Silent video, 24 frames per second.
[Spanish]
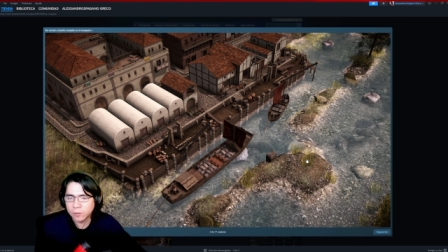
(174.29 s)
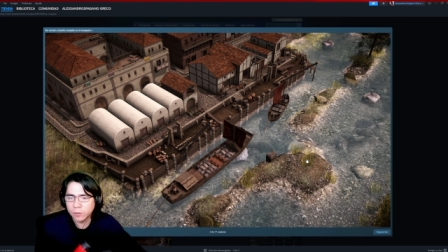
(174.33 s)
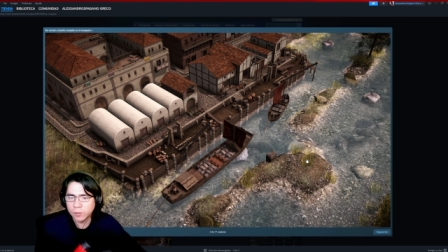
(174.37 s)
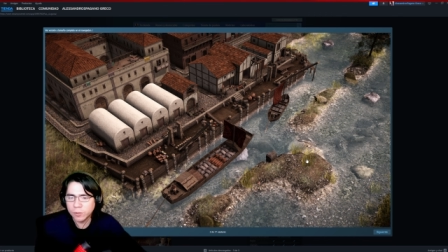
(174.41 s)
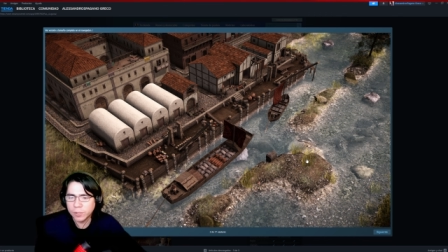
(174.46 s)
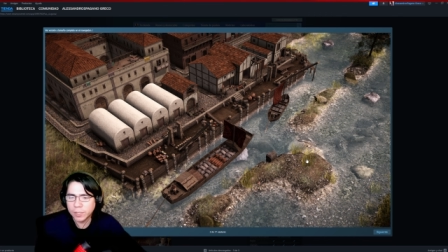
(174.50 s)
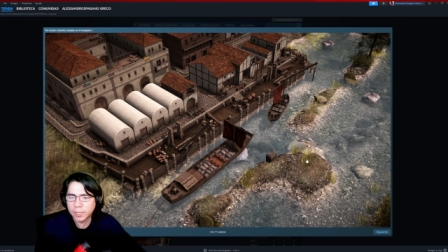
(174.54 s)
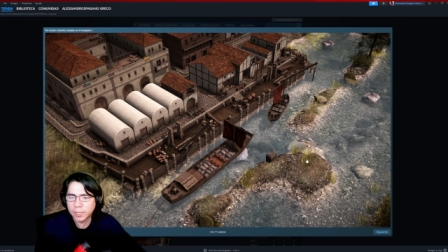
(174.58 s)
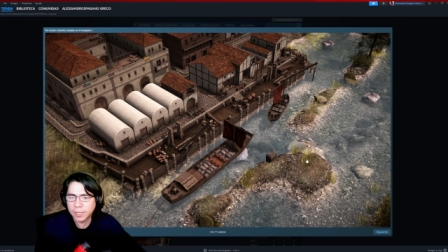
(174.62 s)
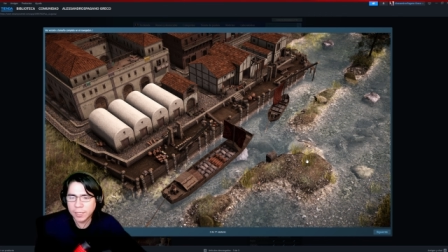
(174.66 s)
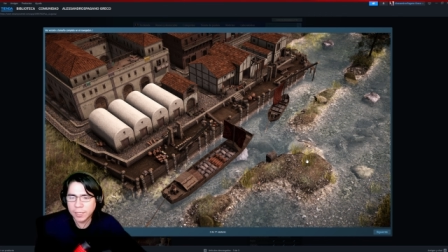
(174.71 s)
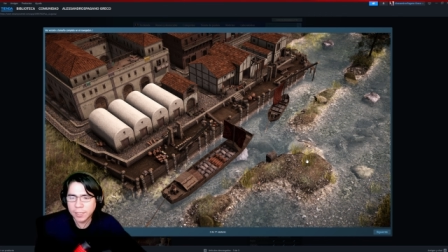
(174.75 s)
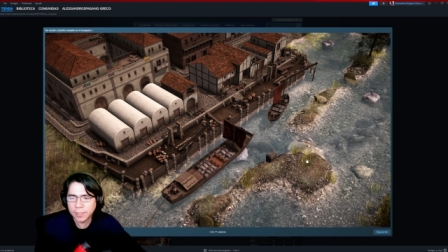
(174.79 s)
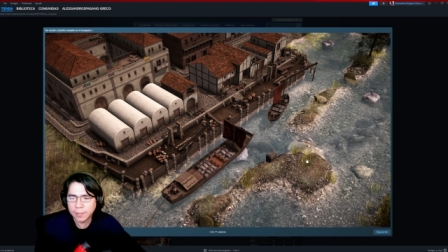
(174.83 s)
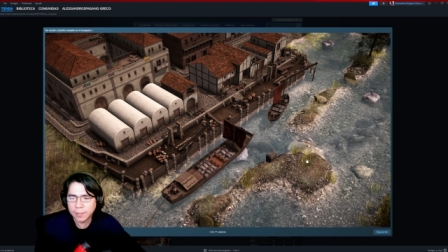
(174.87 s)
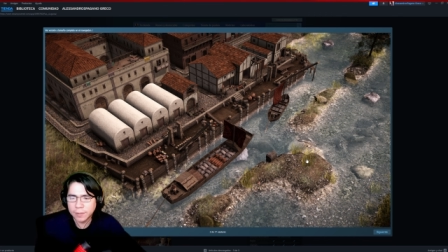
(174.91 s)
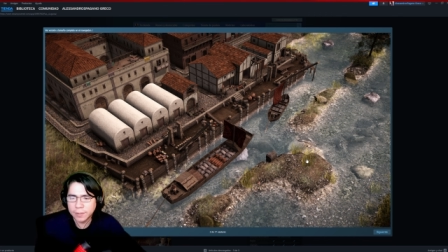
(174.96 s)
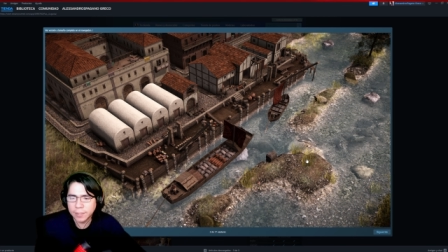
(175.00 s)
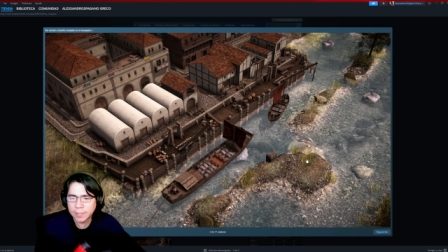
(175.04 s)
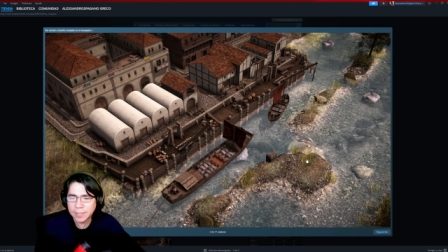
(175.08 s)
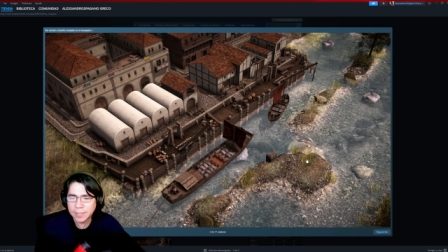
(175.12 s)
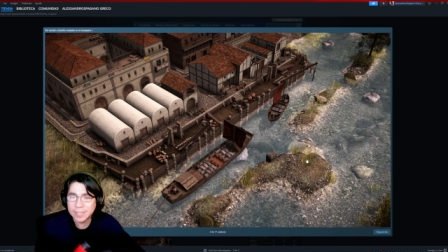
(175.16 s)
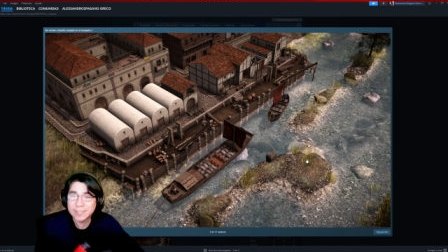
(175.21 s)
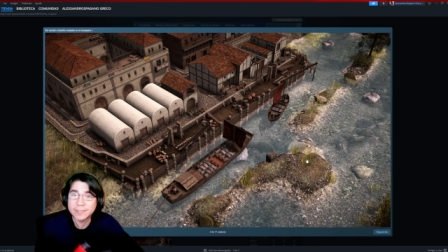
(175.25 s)
de, de,
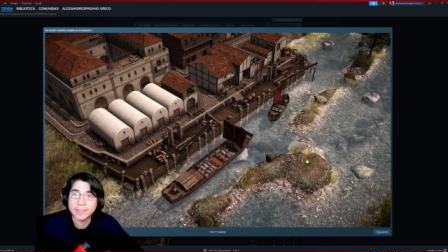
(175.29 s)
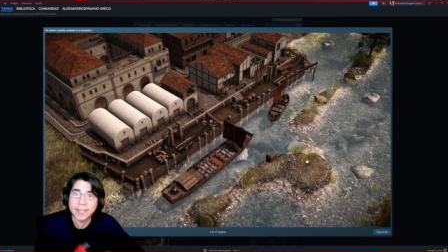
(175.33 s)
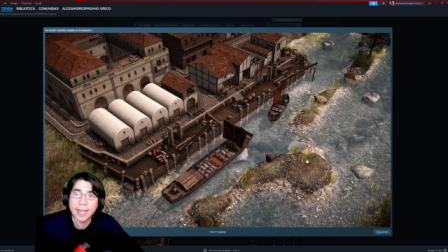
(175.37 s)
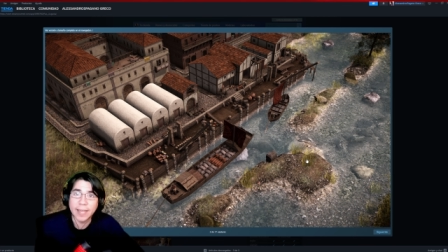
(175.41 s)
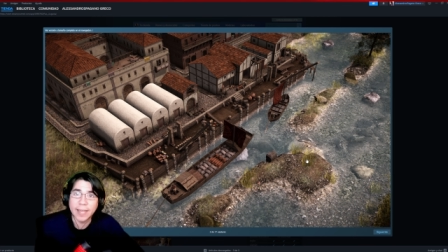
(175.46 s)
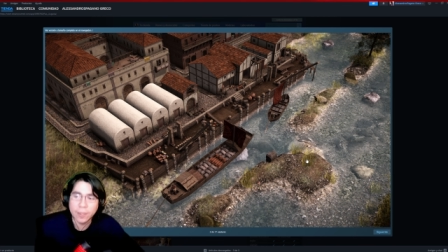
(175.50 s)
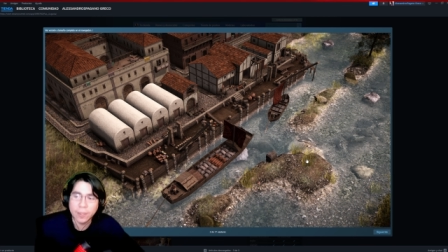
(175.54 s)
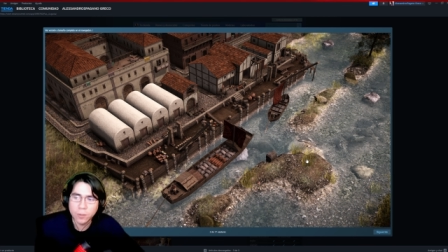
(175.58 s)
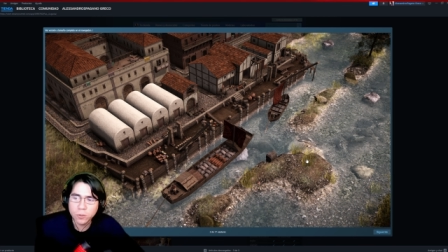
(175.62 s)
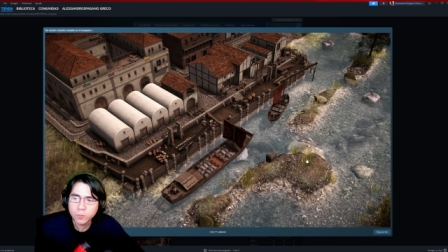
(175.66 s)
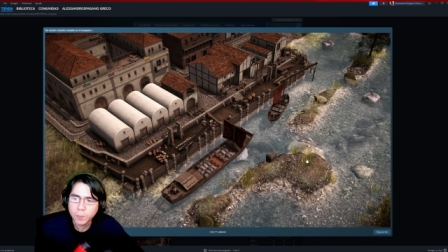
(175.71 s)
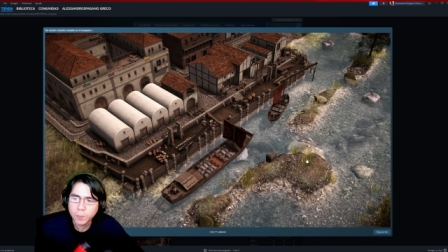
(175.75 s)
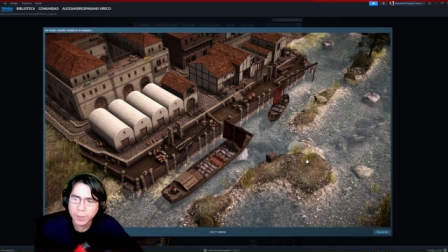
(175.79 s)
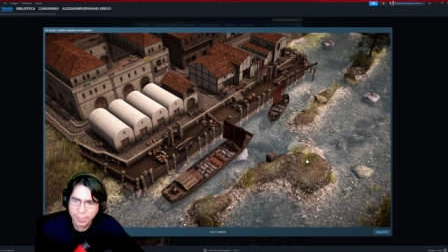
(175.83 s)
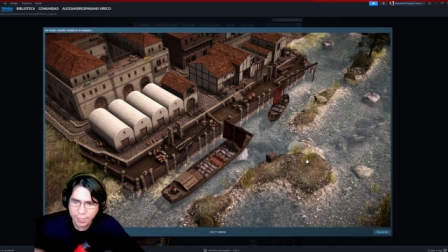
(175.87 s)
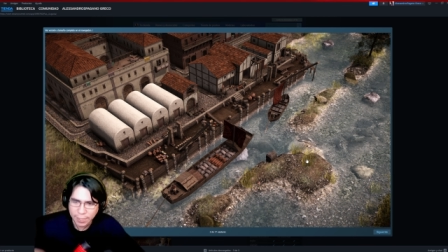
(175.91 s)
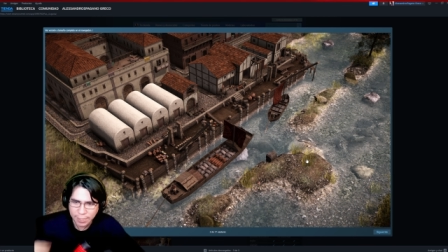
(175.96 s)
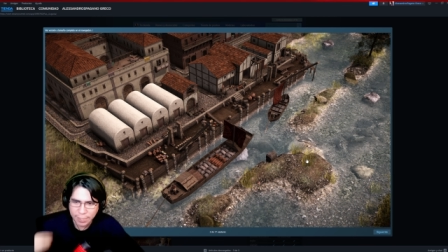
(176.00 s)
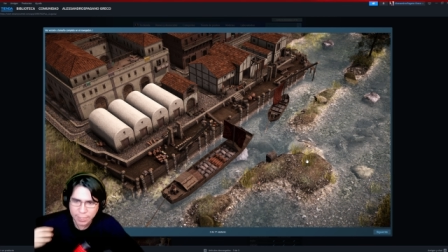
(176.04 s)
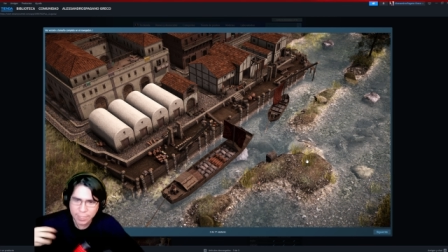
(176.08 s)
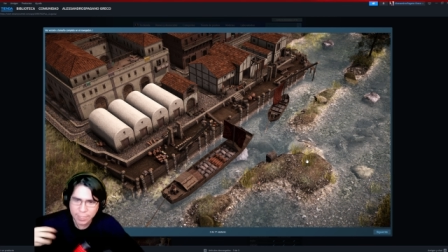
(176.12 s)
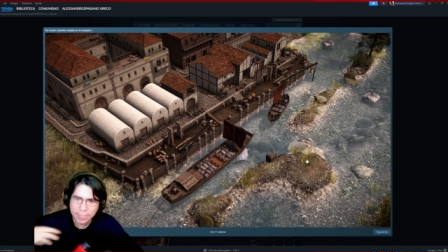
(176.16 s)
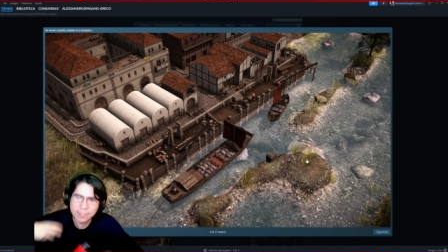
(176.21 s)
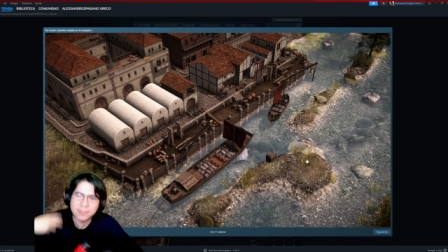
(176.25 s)
deseados para
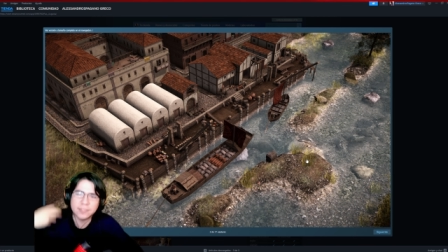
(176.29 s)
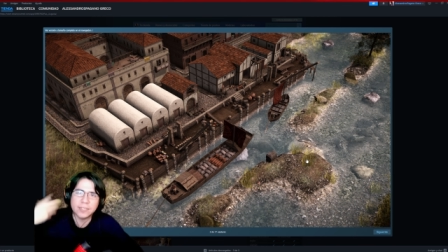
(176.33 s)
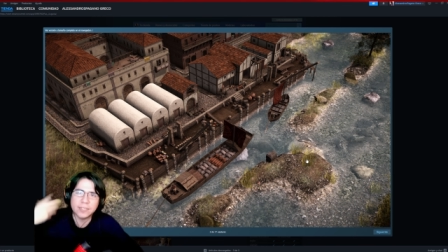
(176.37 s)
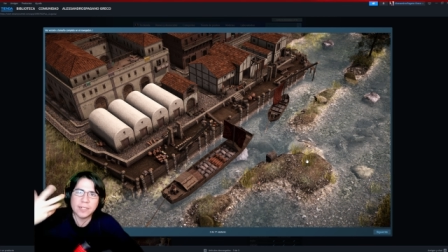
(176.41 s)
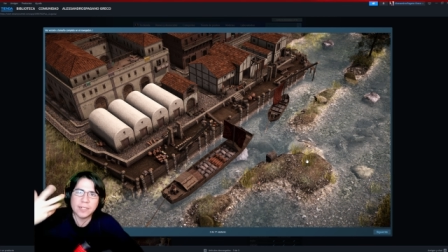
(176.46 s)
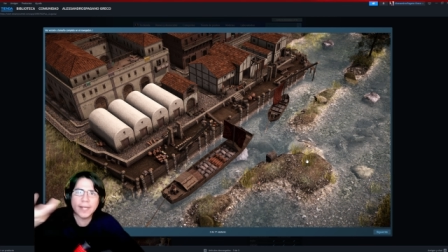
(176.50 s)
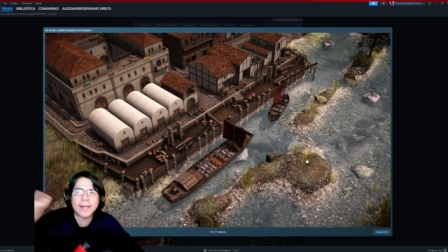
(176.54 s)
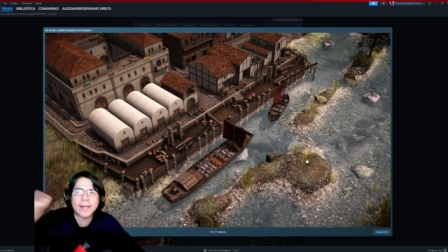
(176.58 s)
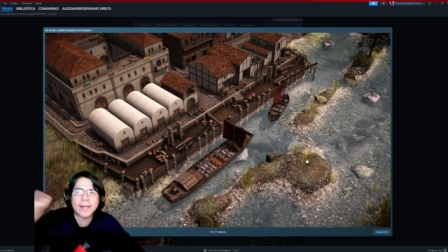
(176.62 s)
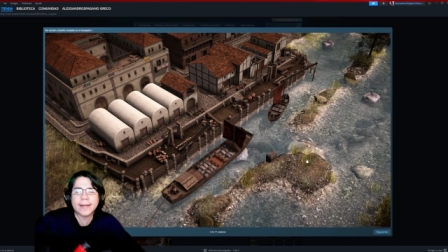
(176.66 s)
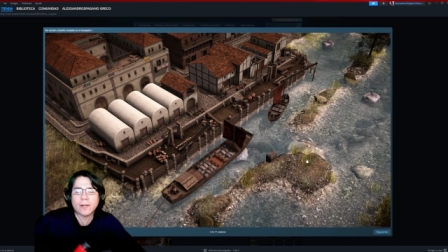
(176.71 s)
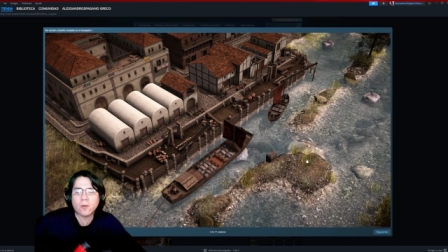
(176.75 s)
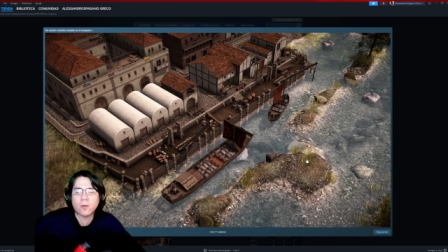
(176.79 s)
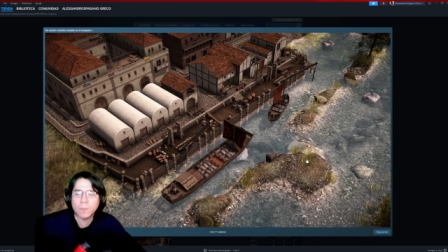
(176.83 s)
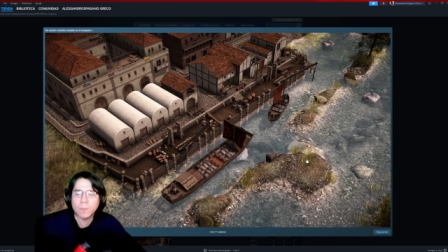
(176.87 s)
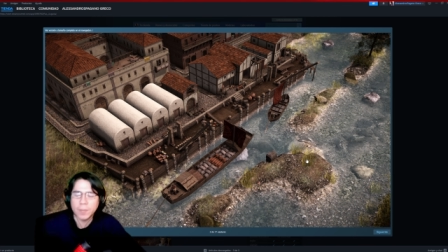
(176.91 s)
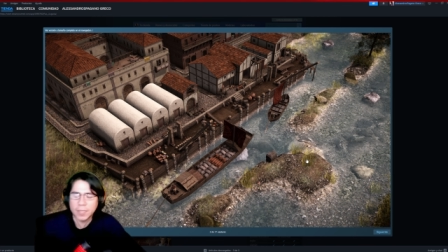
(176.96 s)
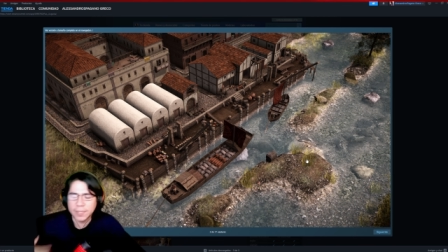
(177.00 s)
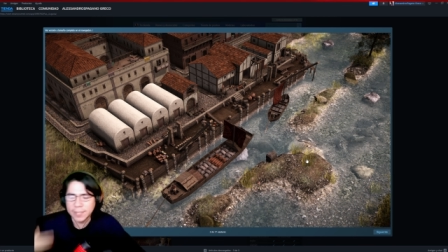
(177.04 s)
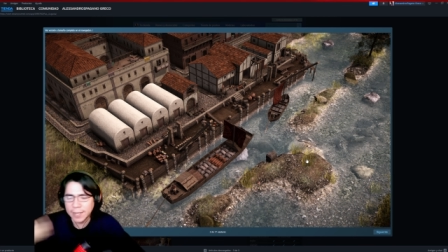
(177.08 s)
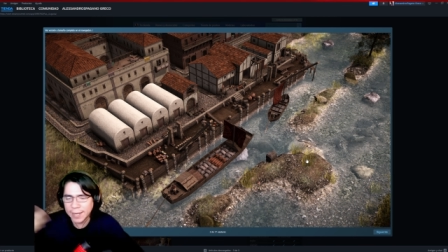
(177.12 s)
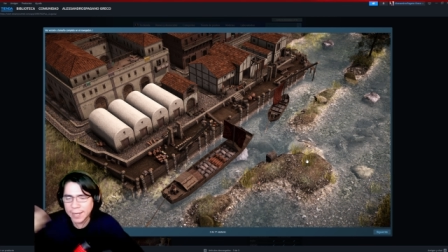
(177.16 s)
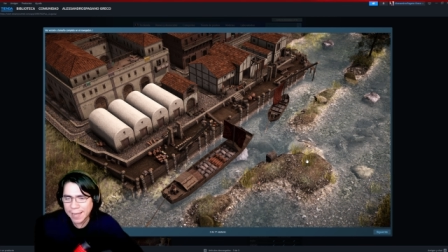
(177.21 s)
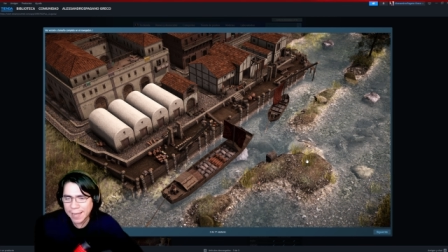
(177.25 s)
que Steam les
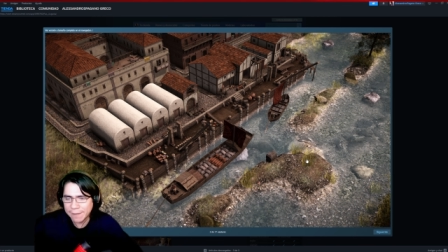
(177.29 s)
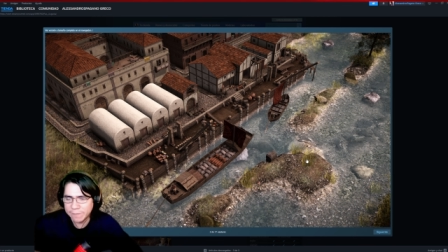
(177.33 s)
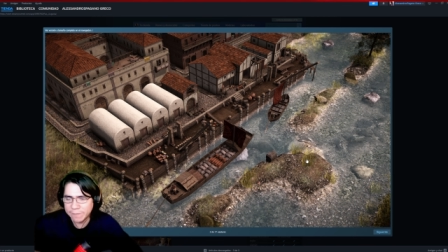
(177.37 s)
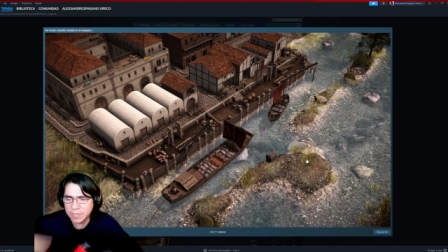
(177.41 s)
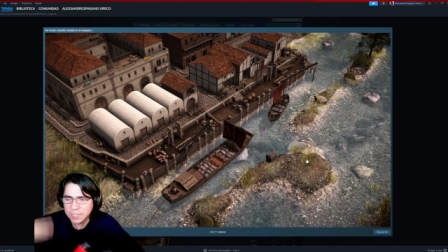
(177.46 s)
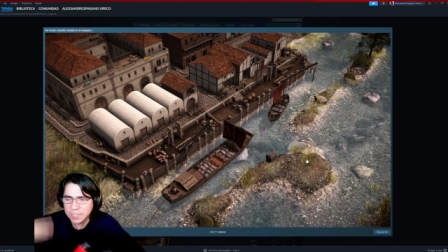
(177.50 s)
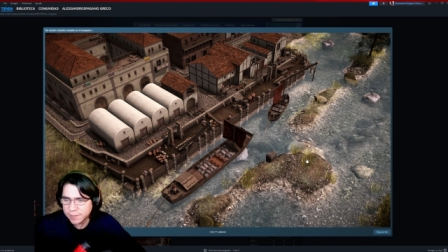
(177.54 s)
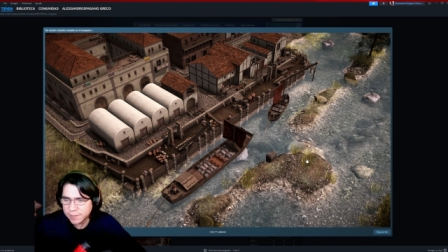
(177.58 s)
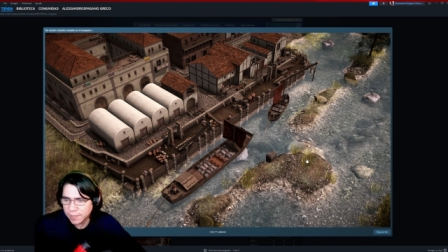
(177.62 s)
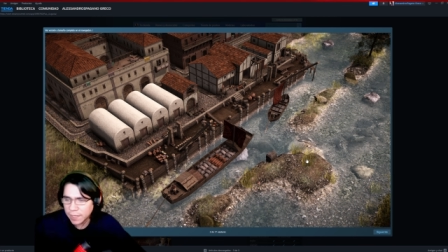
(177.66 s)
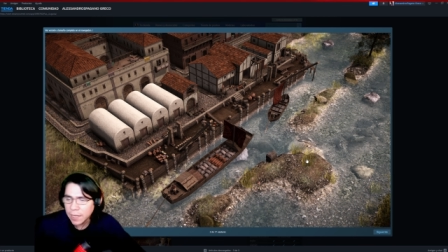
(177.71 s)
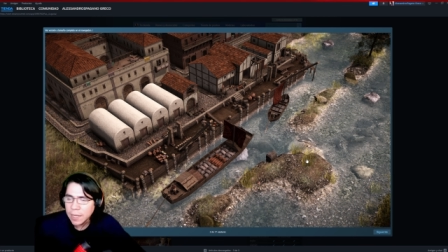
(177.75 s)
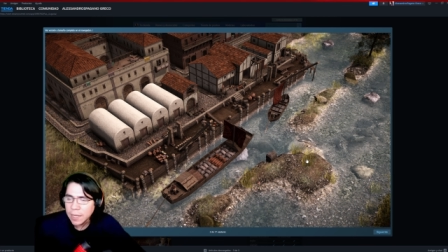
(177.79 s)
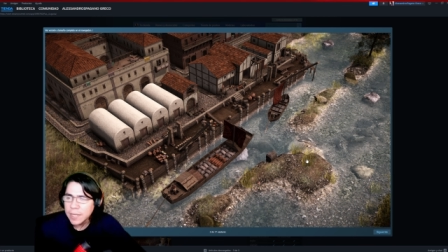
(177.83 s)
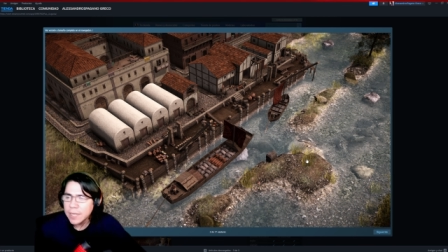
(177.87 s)
recomiende, les avise